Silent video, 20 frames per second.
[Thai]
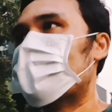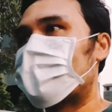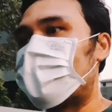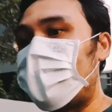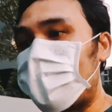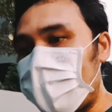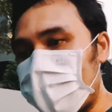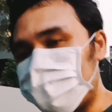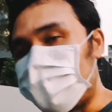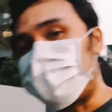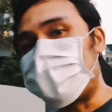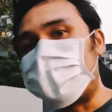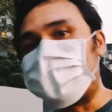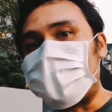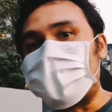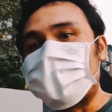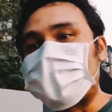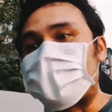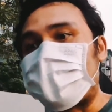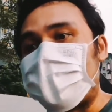ถ้าใครไม่มี
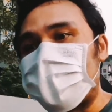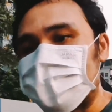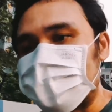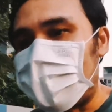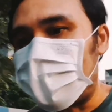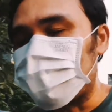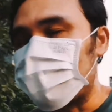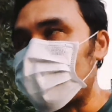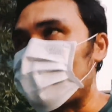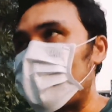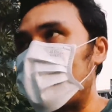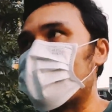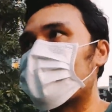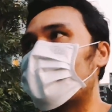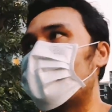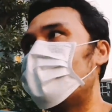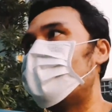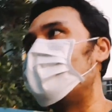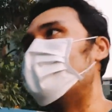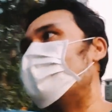นาฬิกาจับใช่ไหม
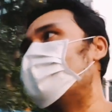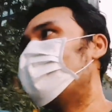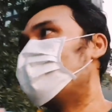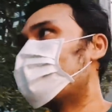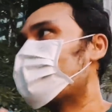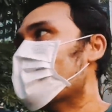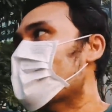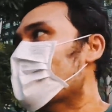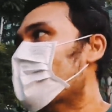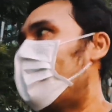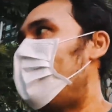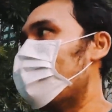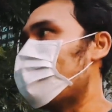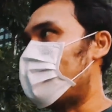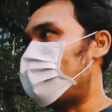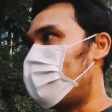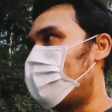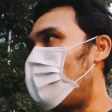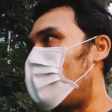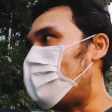ก็อา
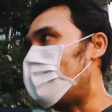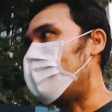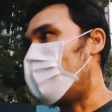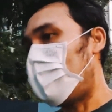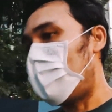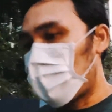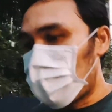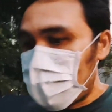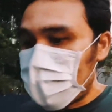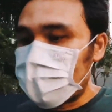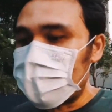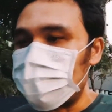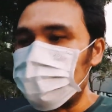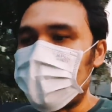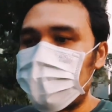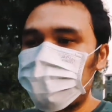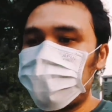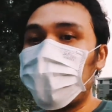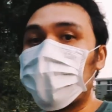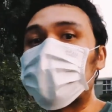ศัยแล้วว่าเราวิ่ง
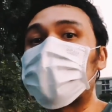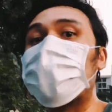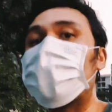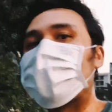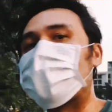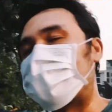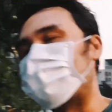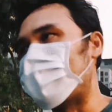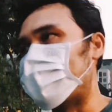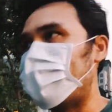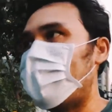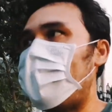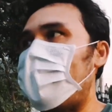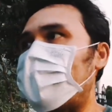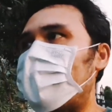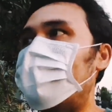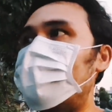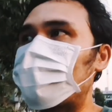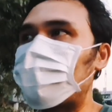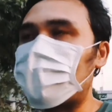แล้วเราพูดคุยกันไป
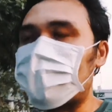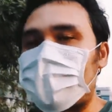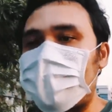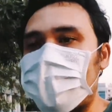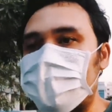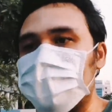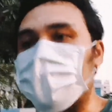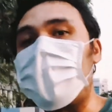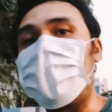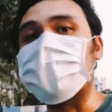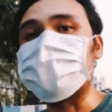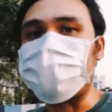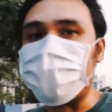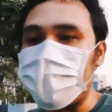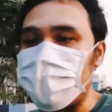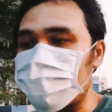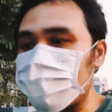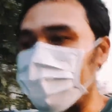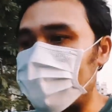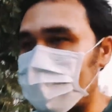ได้เขาเรียกว่าการทอล์ก
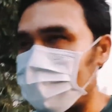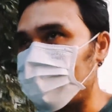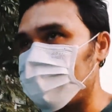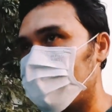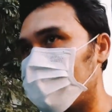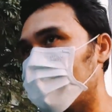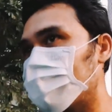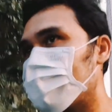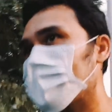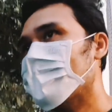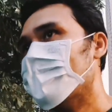เทสนะครับผม